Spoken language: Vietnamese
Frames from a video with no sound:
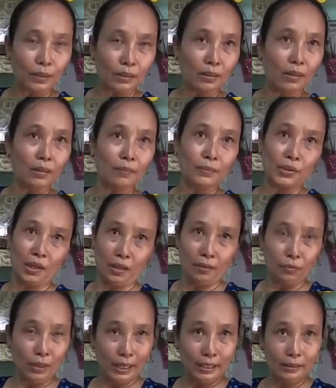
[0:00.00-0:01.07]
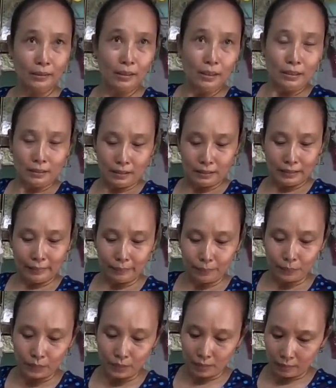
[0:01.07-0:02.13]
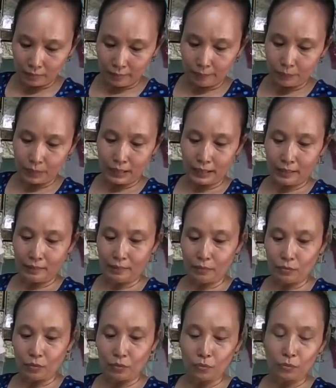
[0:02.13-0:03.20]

mà nhờ vợ qua đi thăm giùm này, rồi